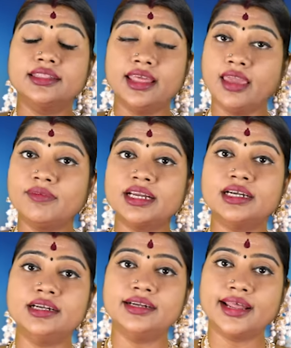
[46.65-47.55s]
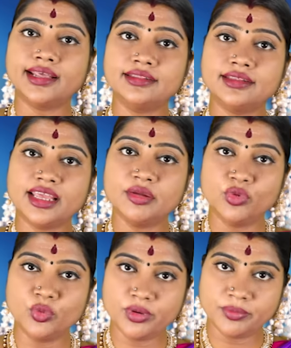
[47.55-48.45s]
தேவர்கள் நரைத்திரை
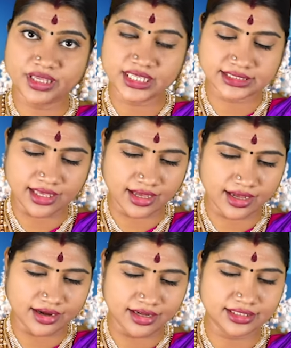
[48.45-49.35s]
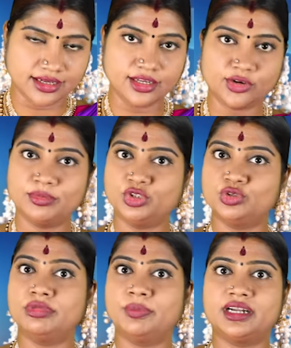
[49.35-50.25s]
மூப்பு பிணி சாக்காடு இதால் ரொம்ப
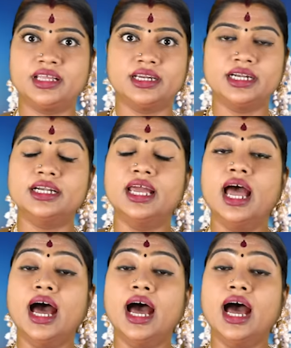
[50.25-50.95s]
துன்பப்பட்டார்கள்